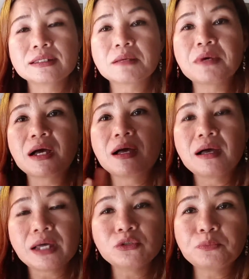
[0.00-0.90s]
sa mga
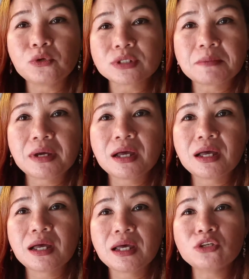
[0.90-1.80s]
ano po, sa
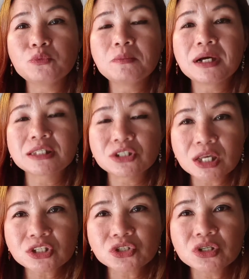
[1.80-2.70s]
mga iyo po mga
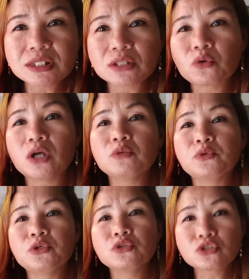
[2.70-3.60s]
suggestions at kung ano
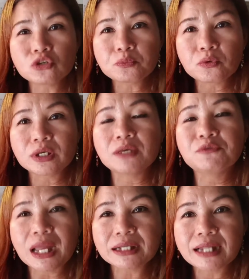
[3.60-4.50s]
po yung gusto niyo pong
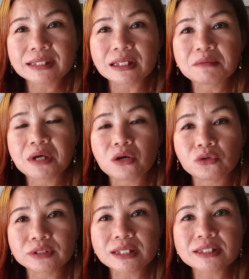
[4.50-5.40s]
i-vlog natin ng mga
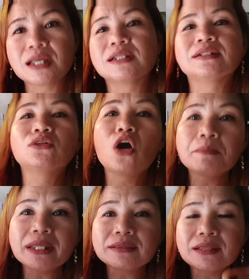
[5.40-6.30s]
contents. Ayan,
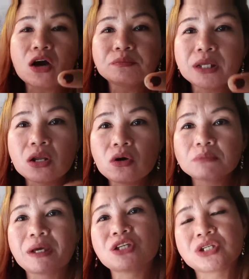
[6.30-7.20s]
comment down
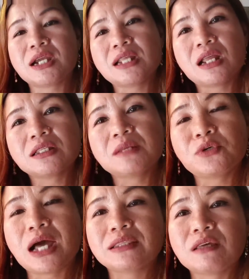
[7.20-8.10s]
below at paki-share na lang din
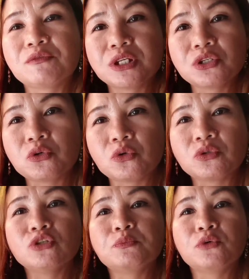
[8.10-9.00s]
po ng ating video
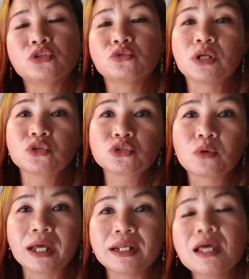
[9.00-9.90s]
kung inyo po itong
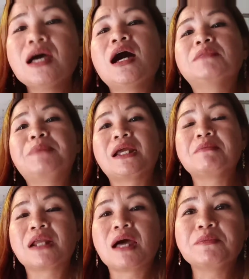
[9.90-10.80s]
nagustuhan at
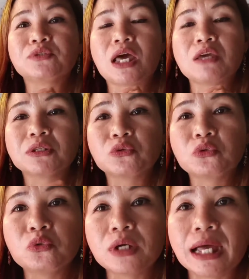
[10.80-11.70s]
para marami po tayong
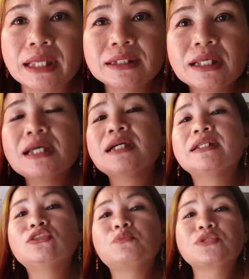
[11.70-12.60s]
matulungan
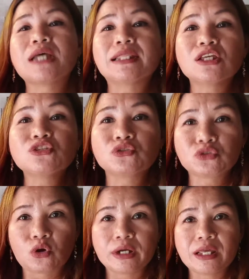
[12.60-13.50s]
dito po sa ating
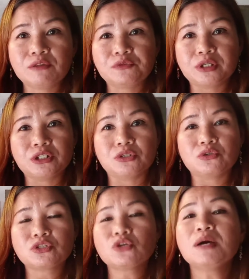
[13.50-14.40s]
tutorial
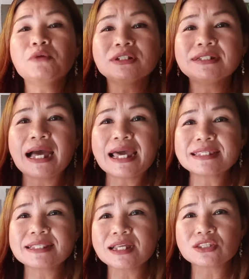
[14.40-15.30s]
video. So come on
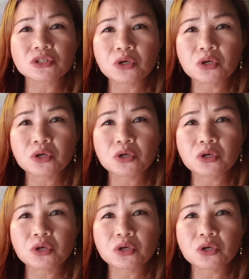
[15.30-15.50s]
guys, let's